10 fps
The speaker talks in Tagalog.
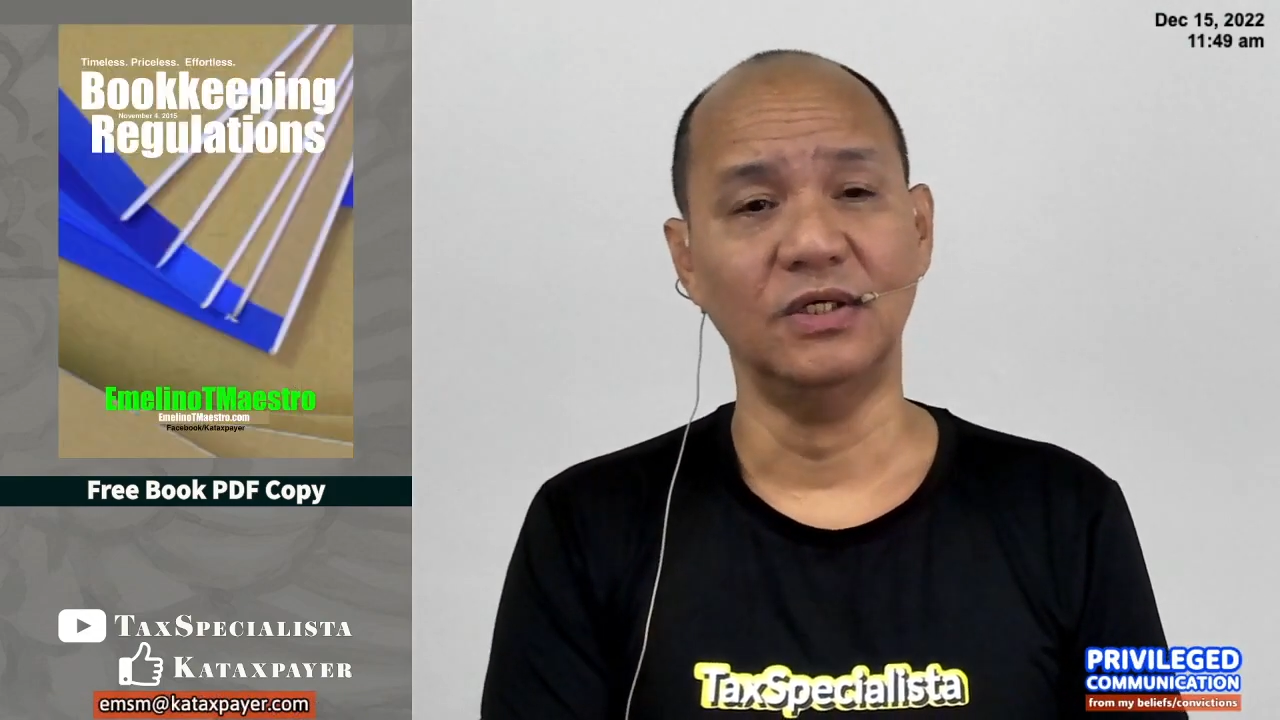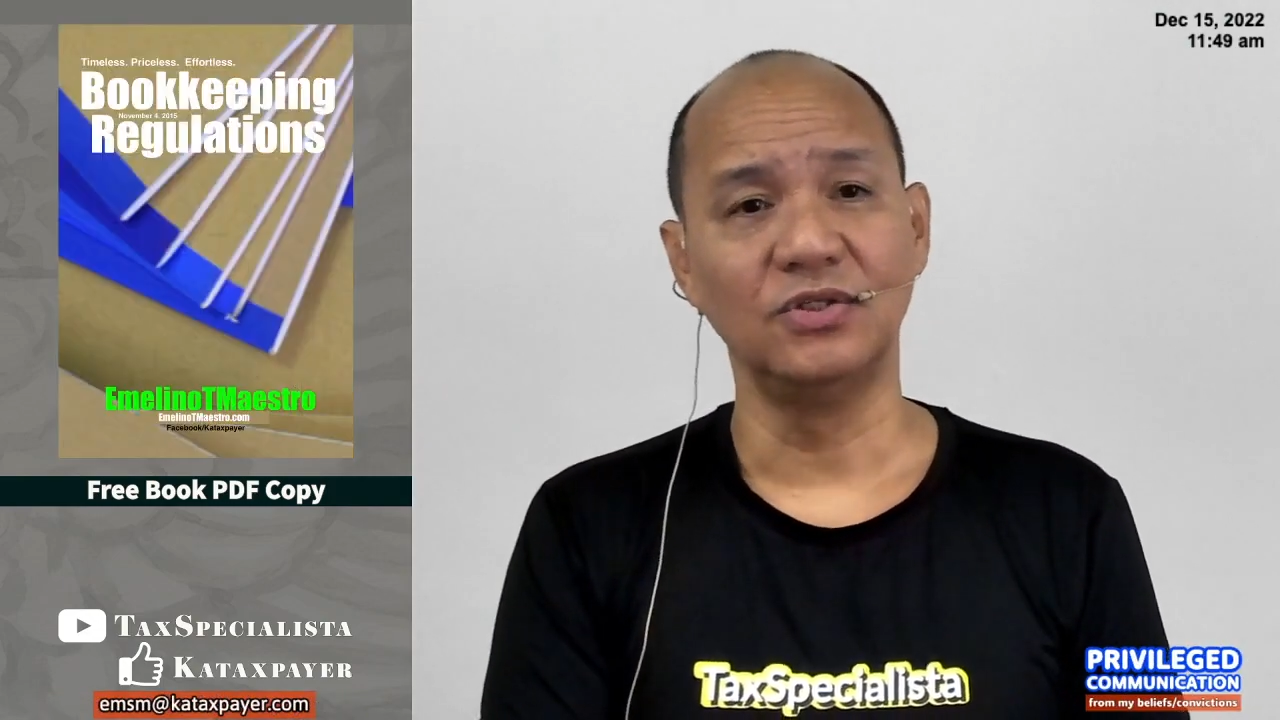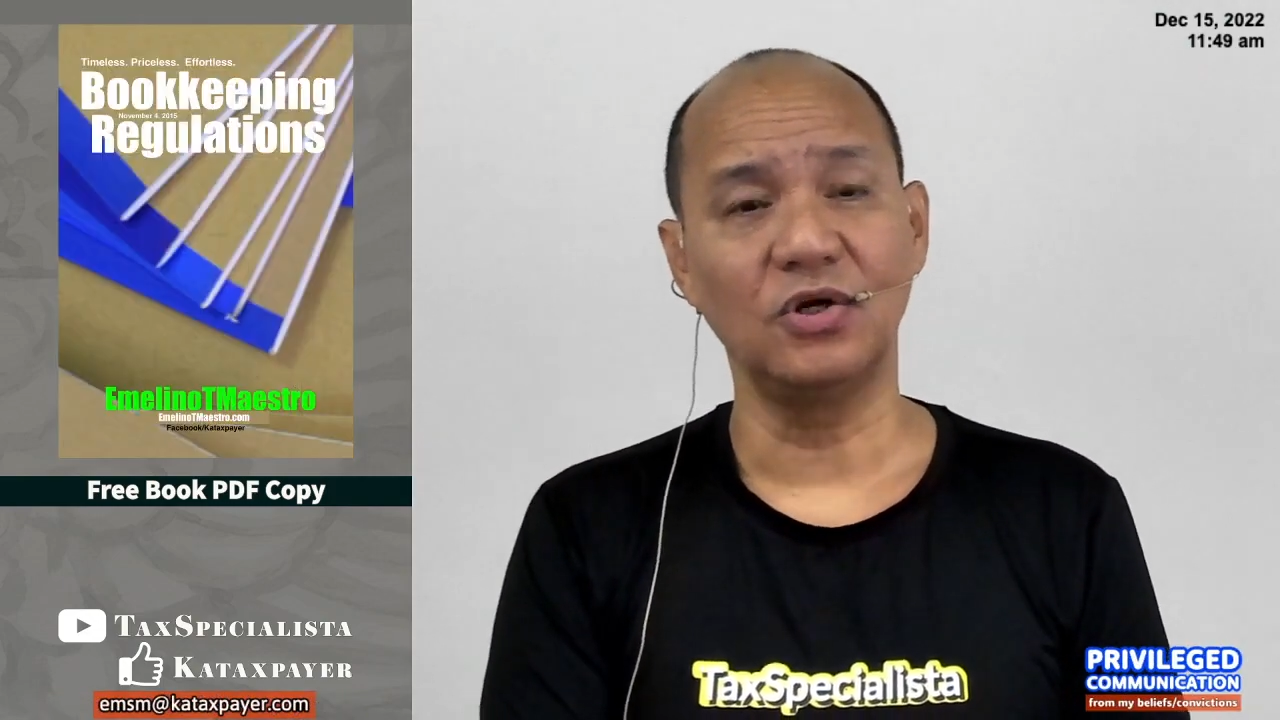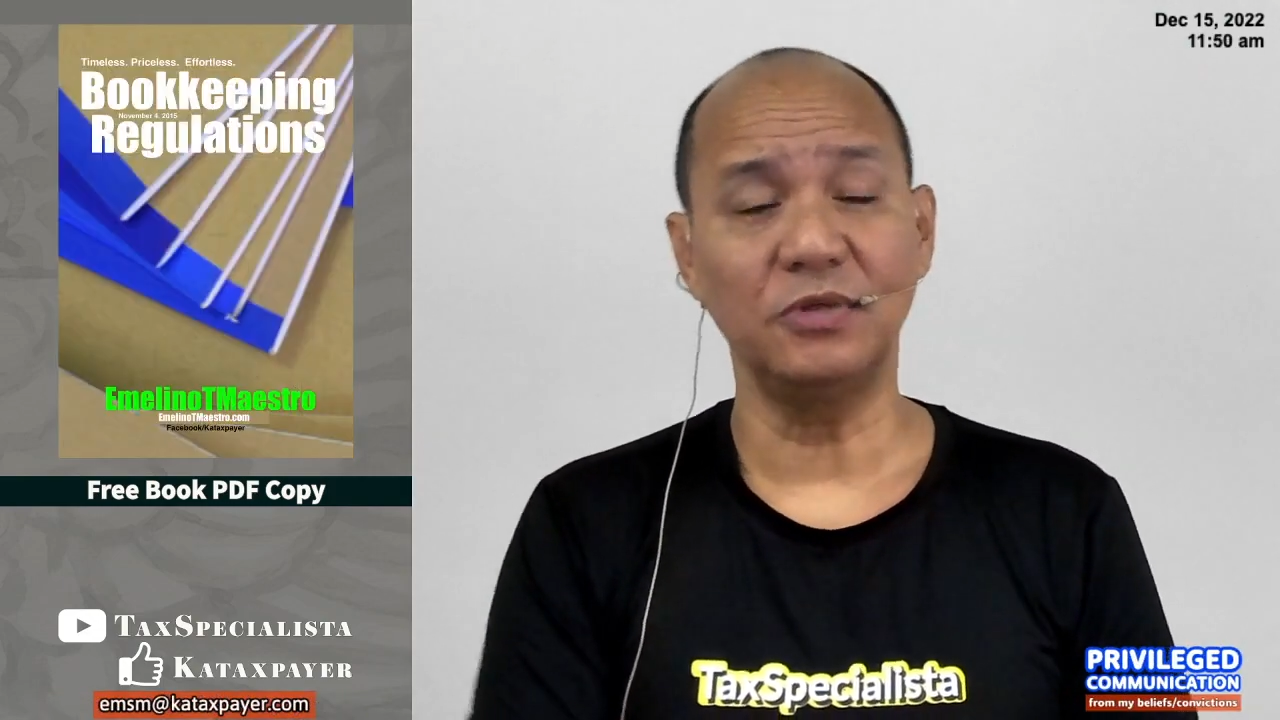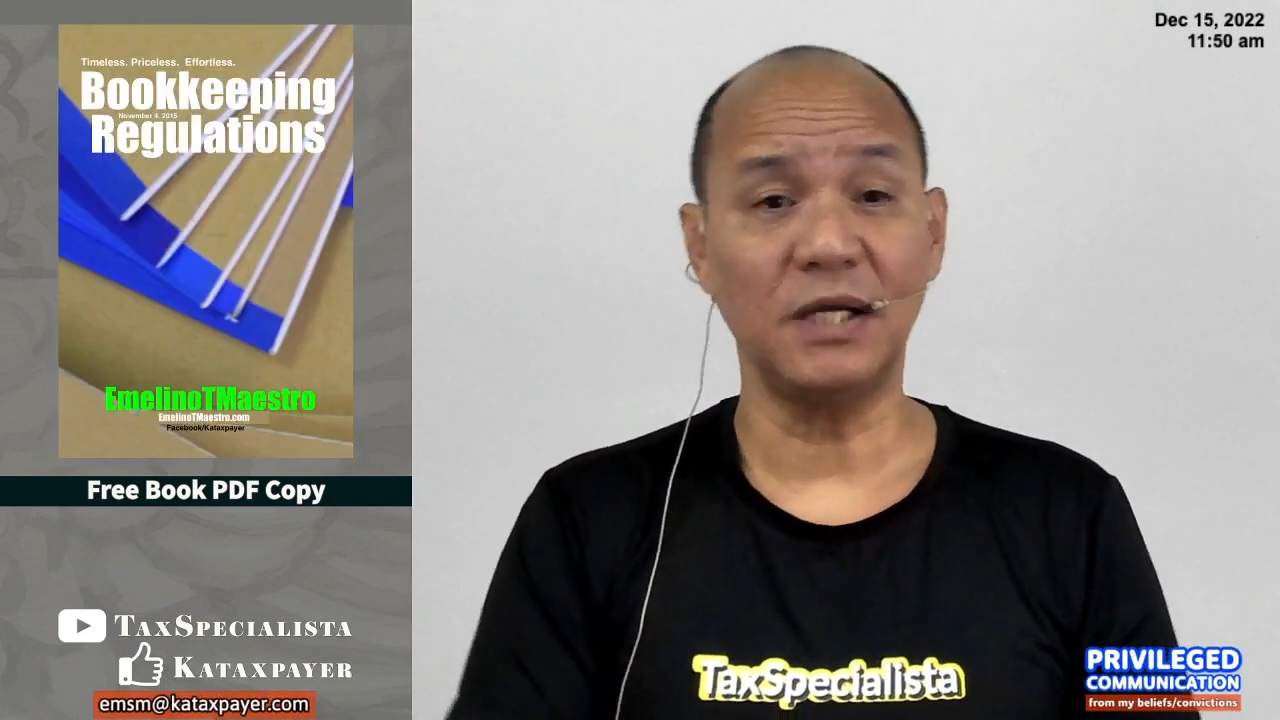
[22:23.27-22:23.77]

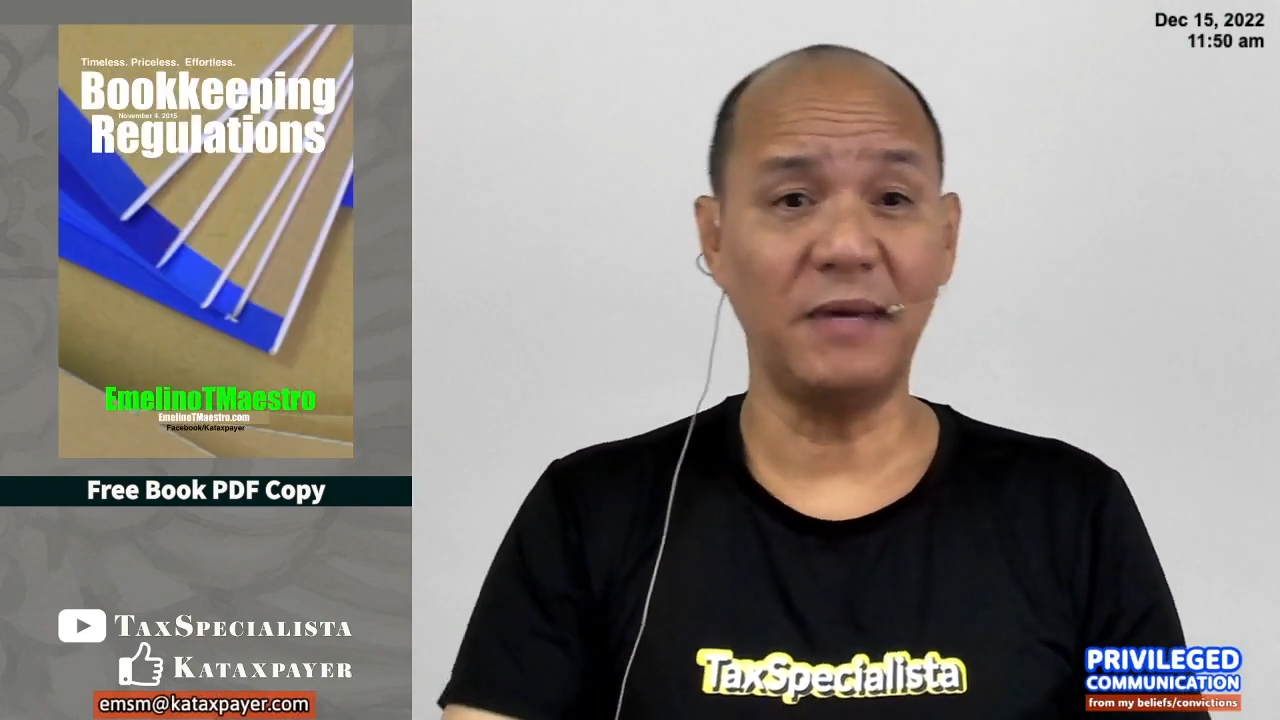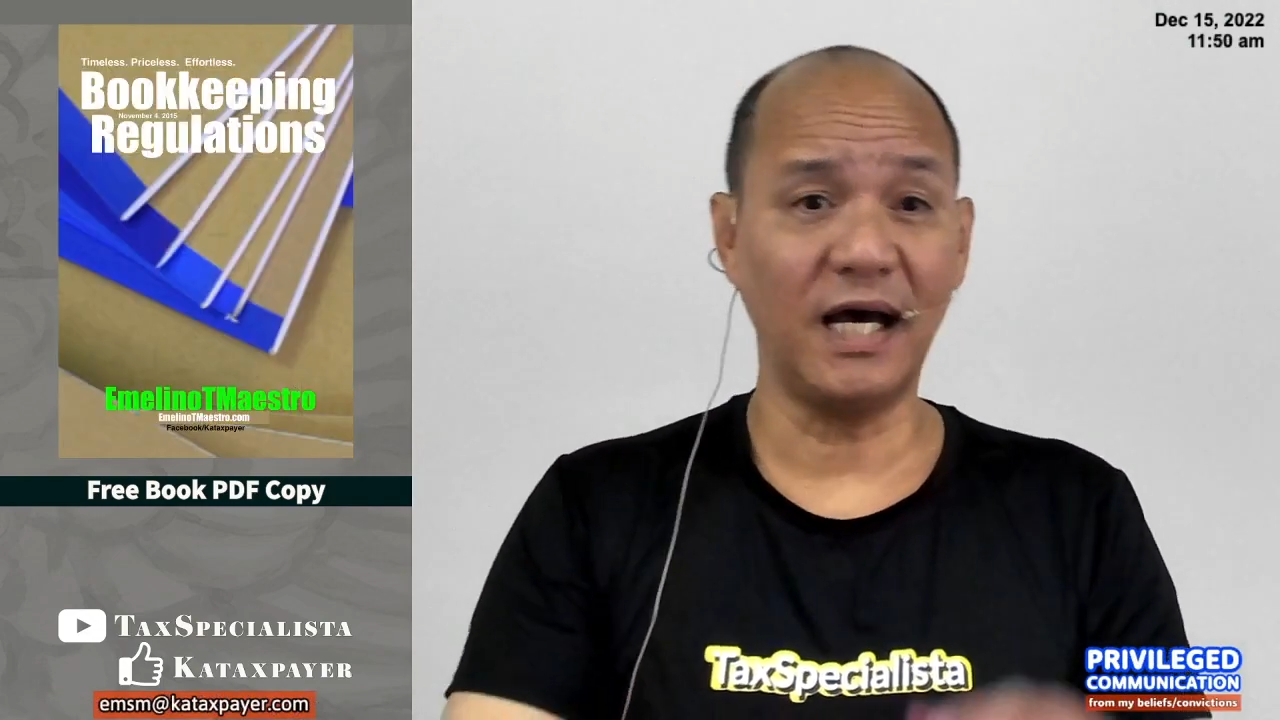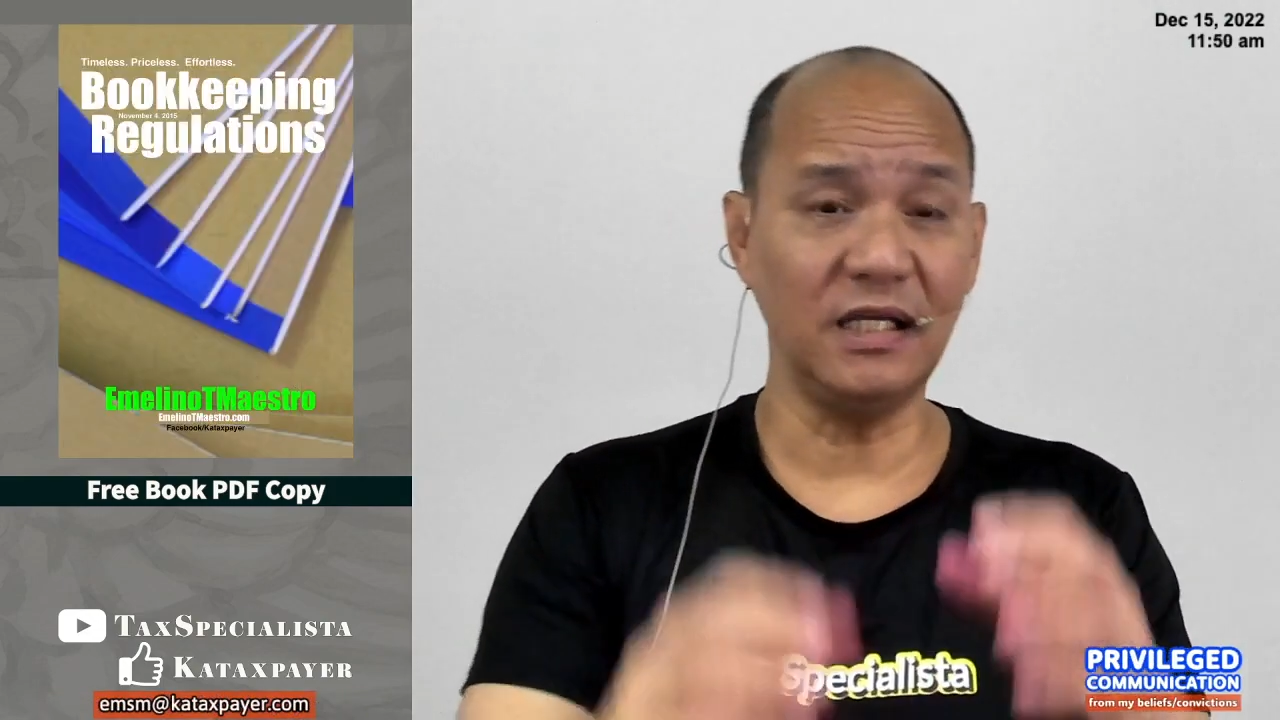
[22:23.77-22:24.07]
So sa mga